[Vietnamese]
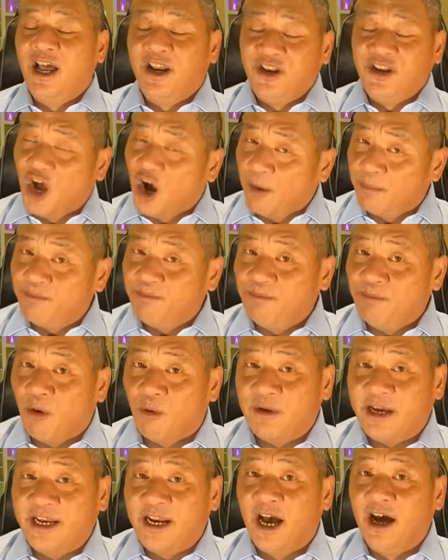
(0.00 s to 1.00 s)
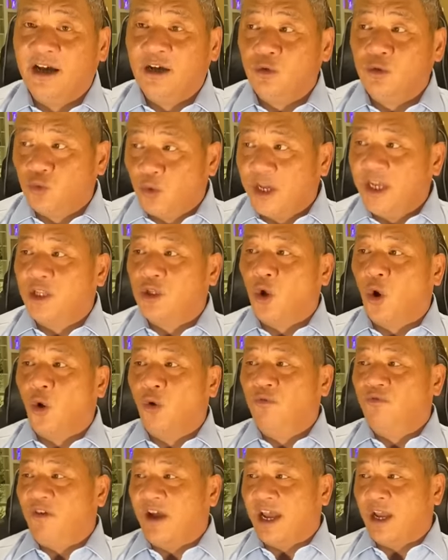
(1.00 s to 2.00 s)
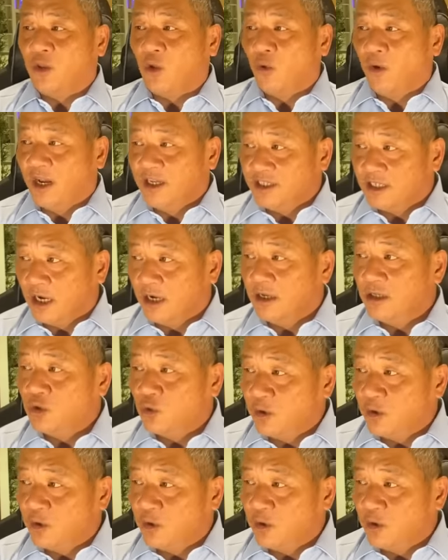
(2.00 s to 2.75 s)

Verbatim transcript: nộp một cái đơn truy tố về tội hình sự.